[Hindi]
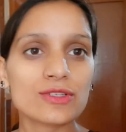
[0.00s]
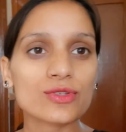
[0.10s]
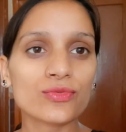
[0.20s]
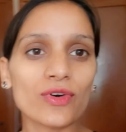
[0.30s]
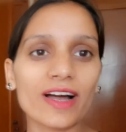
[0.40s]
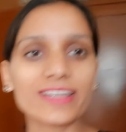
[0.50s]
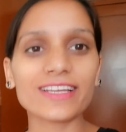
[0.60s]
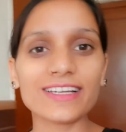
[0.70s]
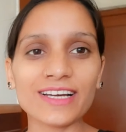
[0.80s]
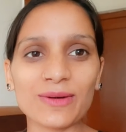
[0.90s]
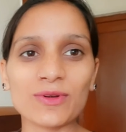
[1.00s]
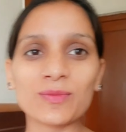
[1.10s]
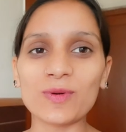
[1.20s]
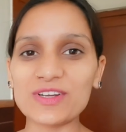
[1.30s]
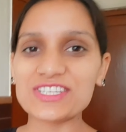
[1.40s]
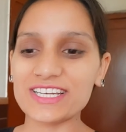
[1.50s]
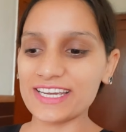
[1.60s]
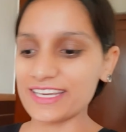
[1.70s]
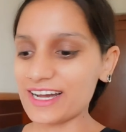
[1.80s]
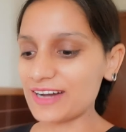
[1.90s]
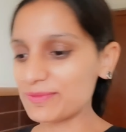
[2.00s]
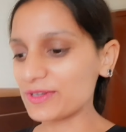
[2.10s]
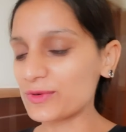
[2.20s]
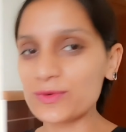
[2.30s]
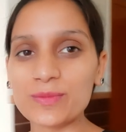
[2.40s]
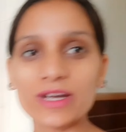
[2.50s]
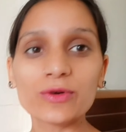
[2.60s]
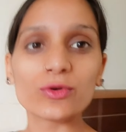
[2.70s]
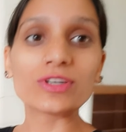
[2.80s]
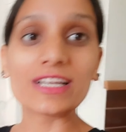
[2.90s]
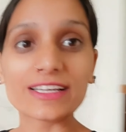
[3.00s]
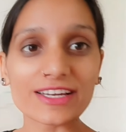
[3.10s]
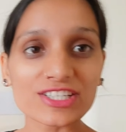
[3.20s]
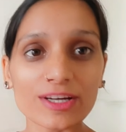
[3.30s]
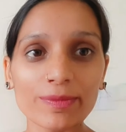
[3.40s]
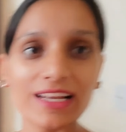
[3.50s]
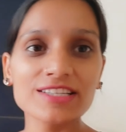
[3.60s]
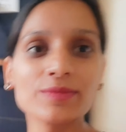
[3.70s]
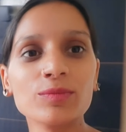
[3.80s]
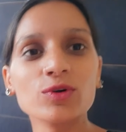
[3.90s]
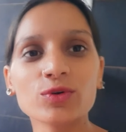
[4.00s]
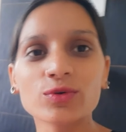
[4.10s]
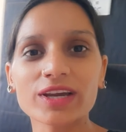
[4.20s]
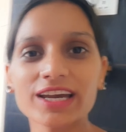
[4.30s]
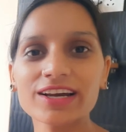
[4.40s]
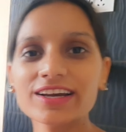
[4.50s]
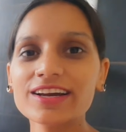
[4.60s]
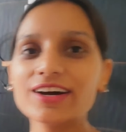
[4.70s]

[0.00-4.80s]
सो फाइनली हम लोग पहुंच गए हैं यहाँ पर रूम में होटल कृष्णा पैलेस में हम लोग रुके हैं